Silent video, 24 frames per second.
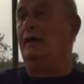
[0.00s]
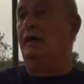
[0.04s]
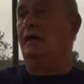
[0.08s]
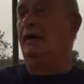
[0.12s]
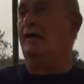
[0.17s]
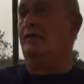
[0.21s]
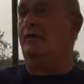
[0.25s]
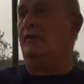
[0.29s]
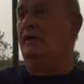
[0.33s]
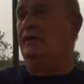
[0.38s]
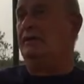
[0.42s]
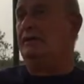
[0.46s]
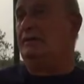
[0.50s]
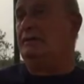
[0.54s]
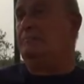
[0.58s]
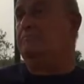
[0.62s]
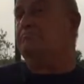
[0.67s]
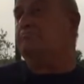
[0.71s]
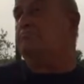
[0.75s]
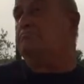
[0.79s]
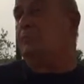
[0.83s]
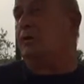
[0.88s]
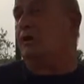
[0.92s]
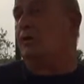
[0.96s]
e quindi
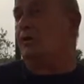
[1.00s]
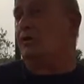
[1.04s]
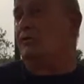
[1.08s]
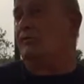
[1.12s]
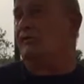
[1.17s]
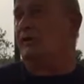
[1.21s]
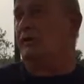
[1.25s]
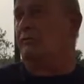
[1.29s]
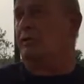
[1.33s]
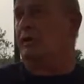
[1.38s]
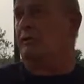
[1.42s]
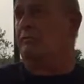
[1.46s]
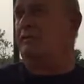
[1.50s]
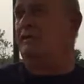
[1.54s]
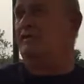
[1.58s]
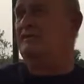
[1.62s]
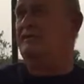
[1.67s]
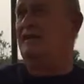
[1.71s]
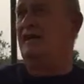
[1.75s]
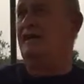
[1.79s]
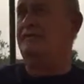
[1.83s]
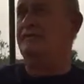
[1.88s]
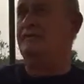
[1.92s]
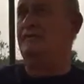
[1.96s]
io ho sempre
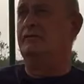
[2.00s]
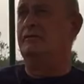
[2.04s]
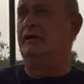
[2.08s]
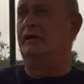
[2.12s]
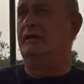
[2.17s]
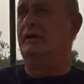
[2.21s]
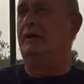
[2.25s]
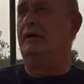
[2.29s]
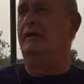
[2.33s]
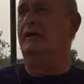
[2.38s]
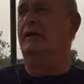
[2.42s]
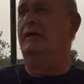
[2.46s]
pensato che